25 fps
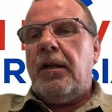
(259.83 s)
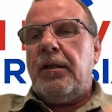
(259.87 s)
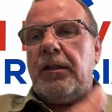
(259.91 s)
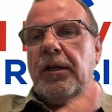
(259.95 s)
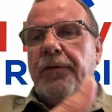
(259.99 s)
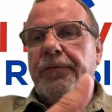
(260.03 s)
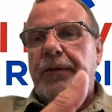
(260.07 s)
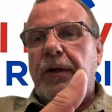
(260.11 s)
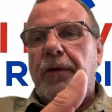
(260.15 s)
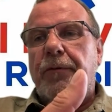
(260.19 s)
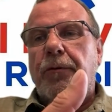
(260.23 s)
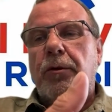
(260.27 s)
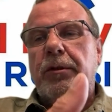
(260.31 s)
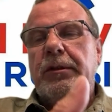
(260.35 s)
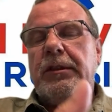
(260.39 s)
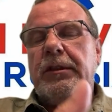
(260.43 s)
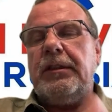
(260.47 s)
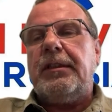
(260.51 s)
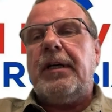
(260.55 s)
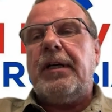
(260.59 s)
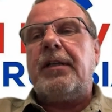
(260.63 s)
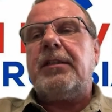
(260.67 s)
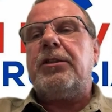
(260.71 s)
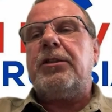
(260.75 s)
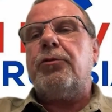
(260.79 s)
Dafür wurden sie
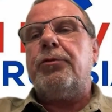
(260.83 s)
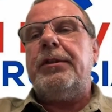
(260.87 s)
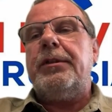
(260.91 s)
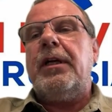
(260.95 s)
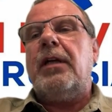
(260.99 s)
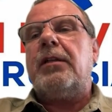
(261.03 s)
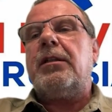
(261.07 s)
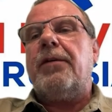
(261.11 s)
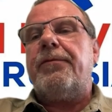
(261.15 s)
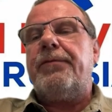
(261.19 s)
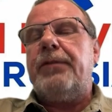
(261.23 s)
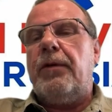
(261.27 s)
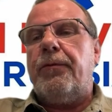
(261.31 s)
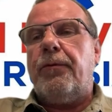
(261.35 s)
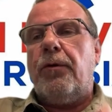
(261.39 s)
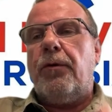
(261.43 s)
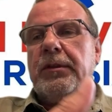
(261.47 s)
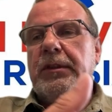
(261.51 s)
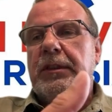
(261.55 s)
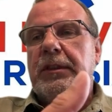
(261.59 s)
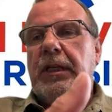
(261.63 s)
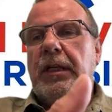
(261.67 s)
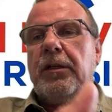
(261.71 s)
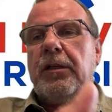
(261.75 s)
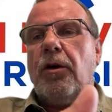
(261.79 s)
sanktioniert, dafür
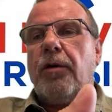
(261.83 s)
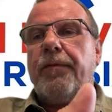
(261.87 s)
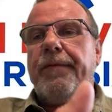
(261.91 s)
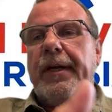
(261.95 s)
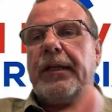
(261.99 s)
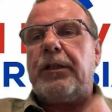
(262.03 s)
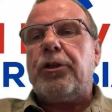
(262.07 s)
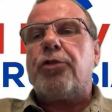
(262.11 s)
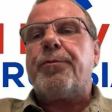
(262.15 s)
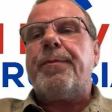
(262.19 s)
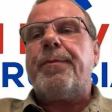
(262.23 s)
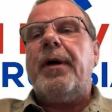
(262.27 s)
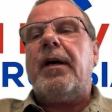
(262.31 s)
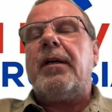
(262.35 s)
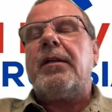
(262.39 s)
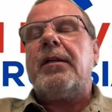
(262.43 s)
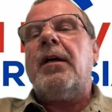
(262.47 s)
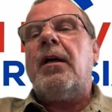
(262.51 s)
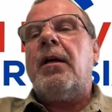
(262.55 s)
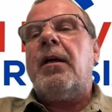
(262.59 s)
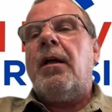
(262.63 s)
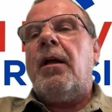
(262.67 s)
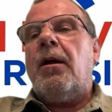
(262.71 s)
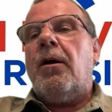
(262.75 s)
wurden sie dann auch weggesperrt.